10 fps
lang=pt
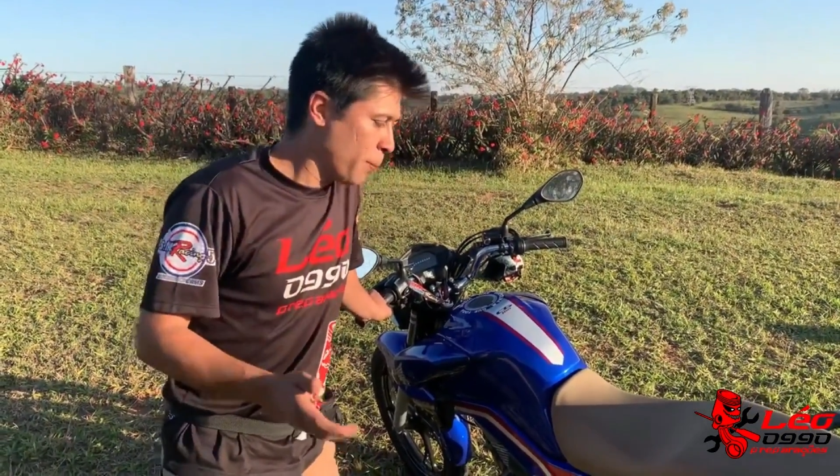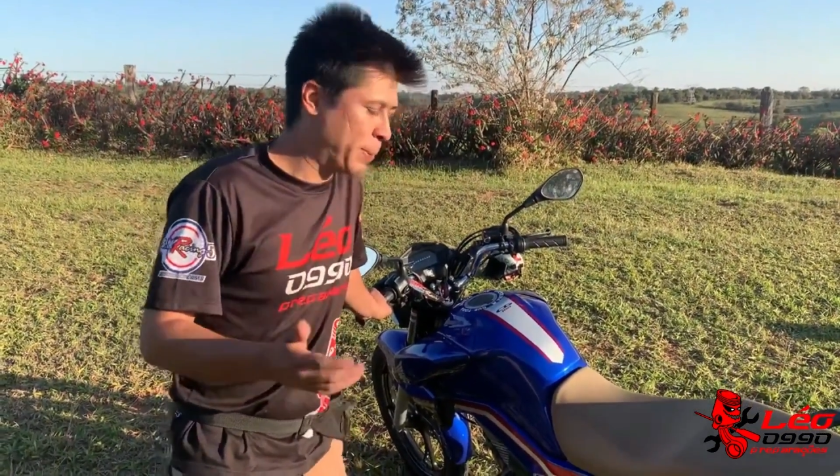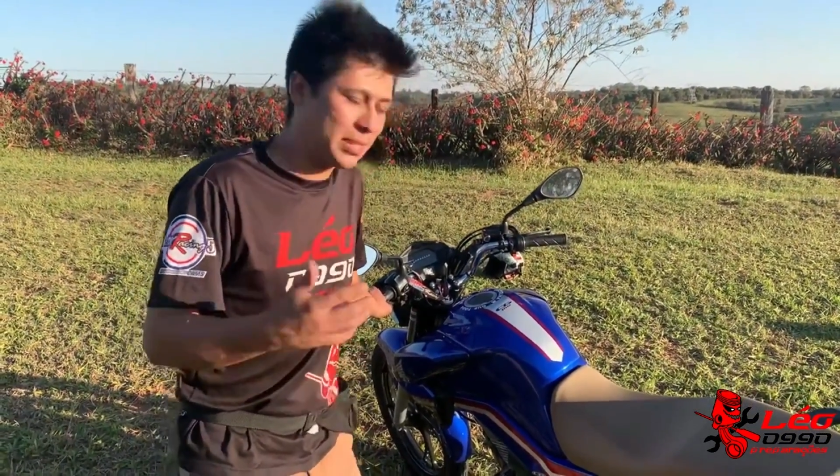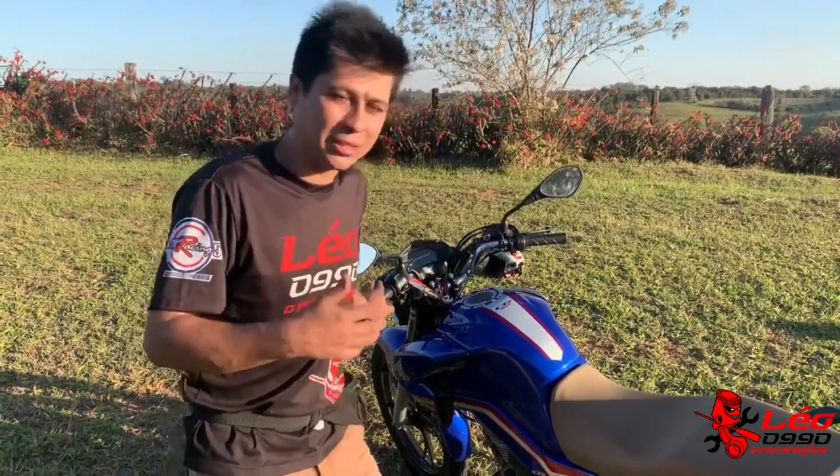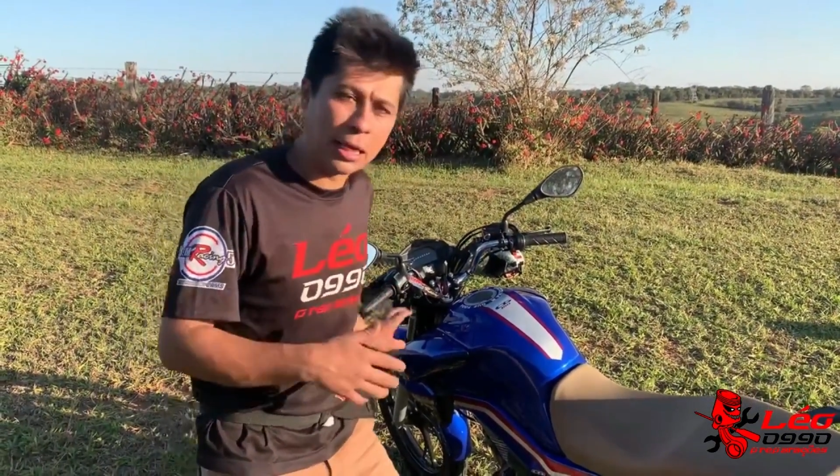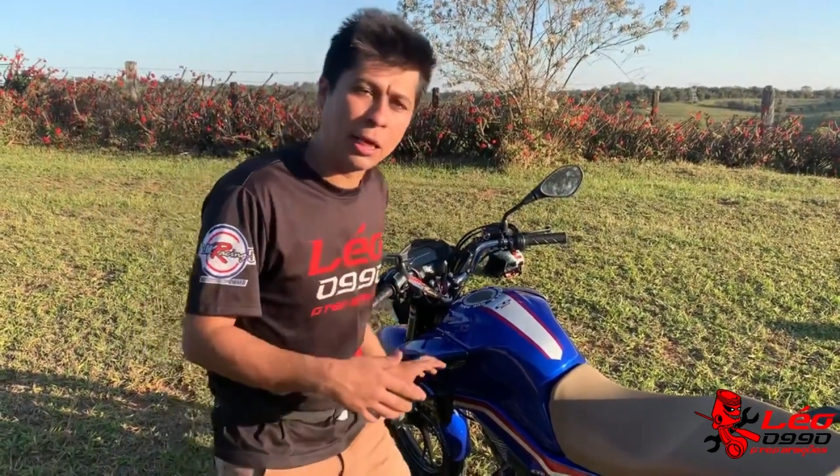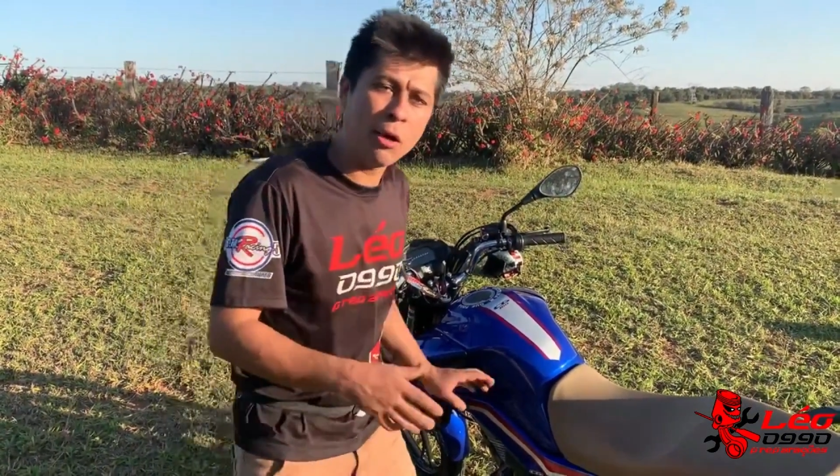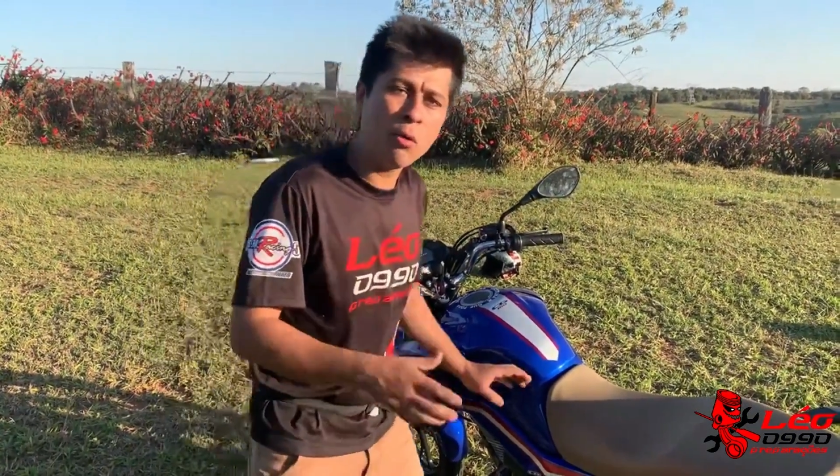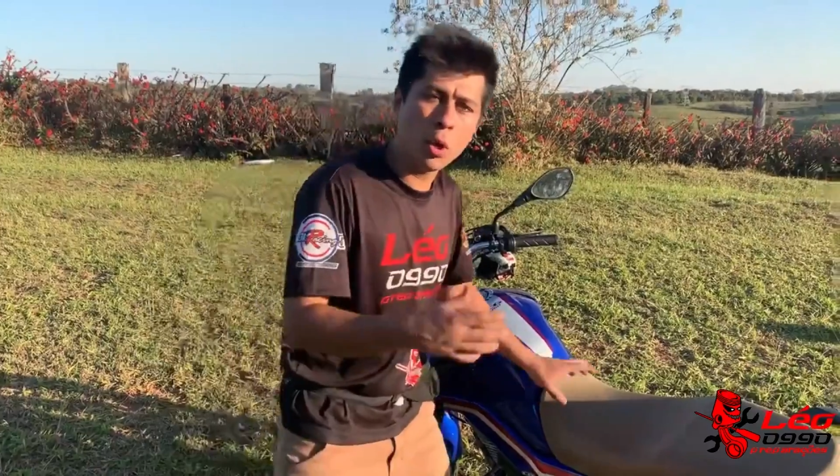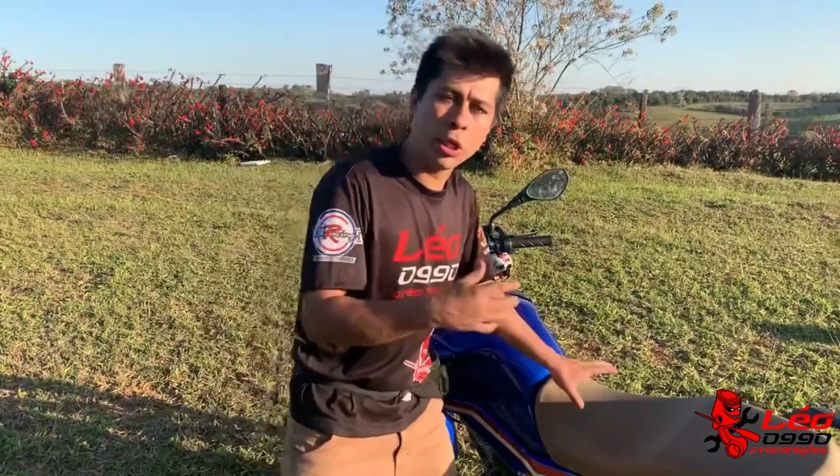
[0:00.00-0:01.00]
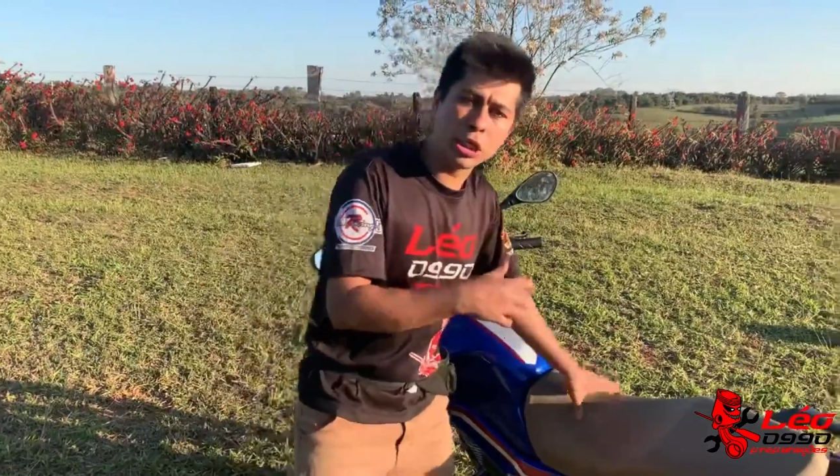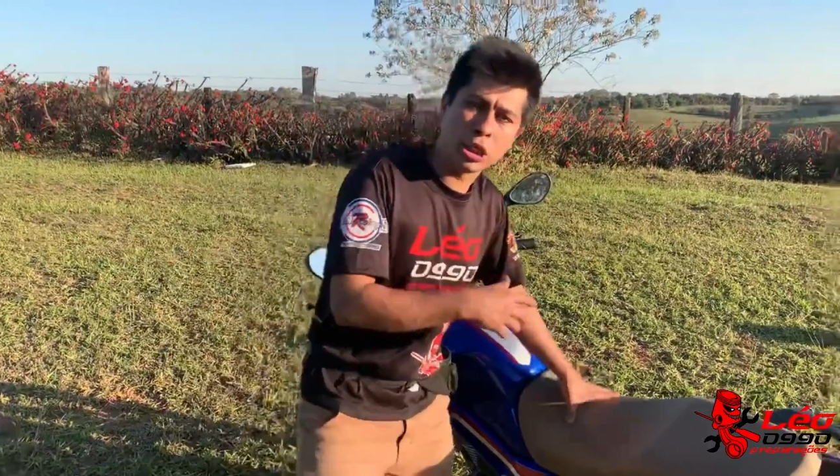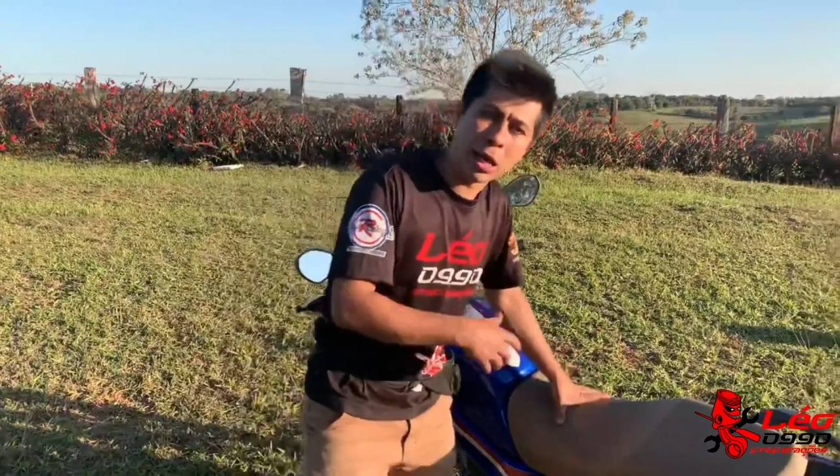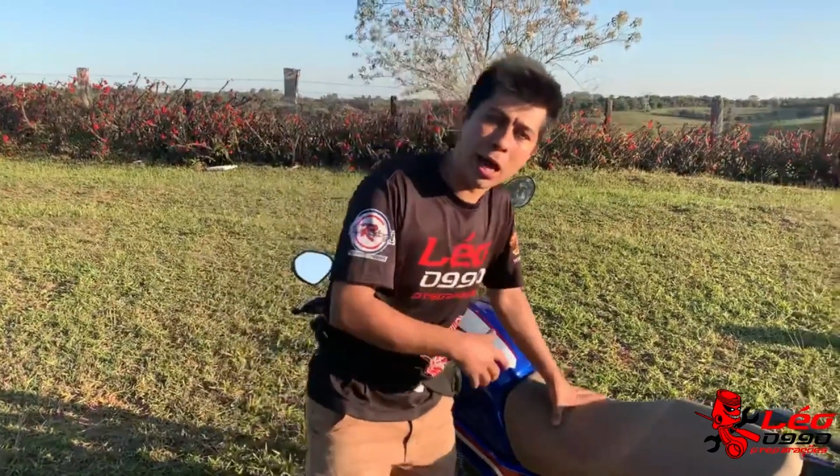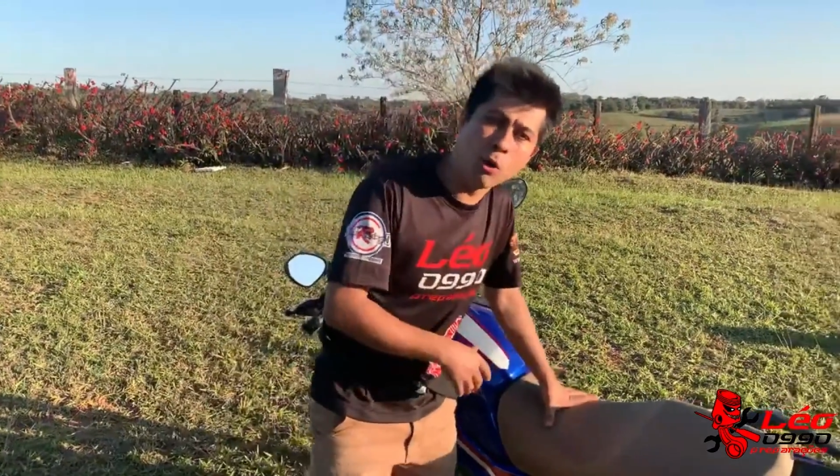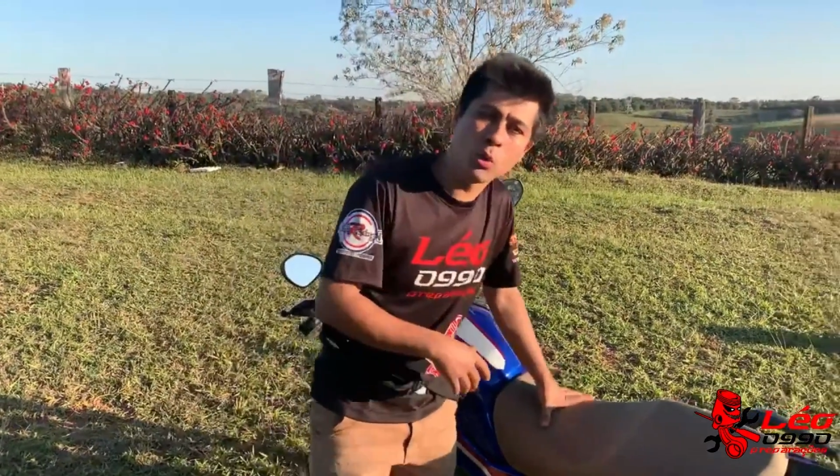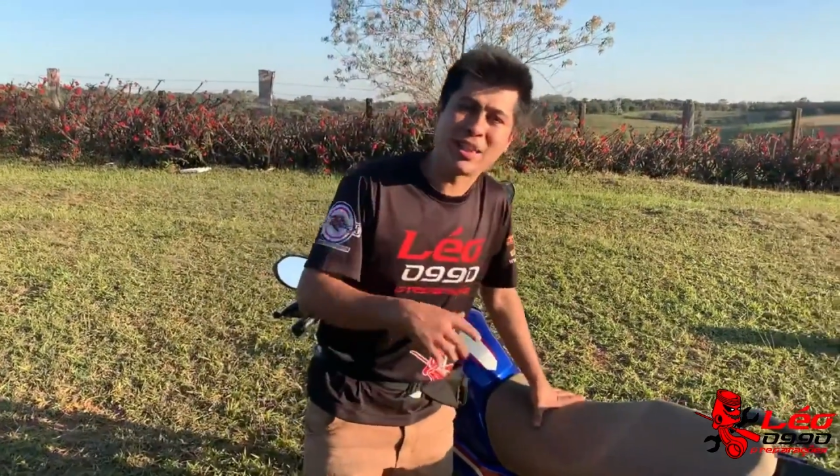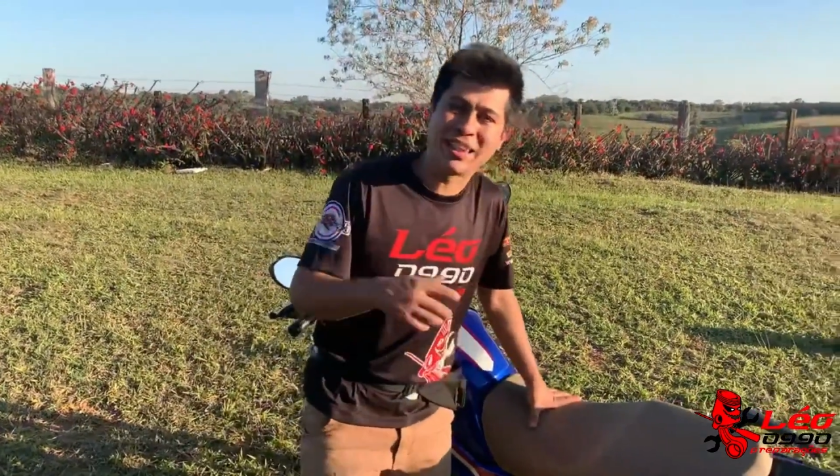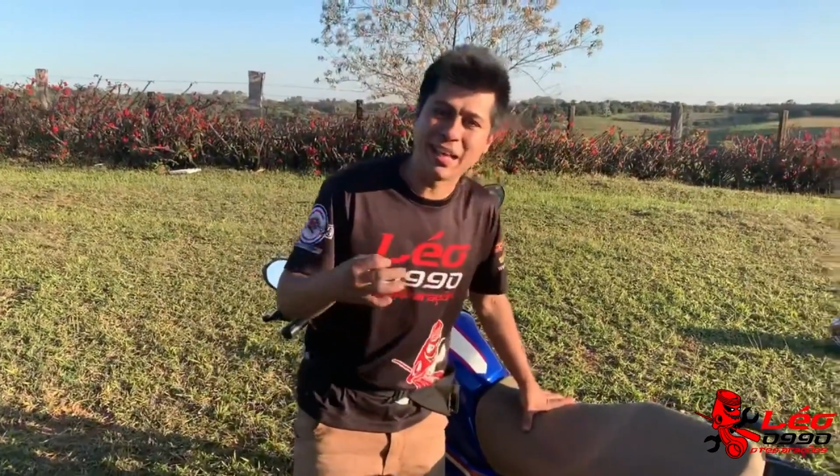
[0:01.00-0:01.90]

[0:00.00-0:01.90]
Pistão original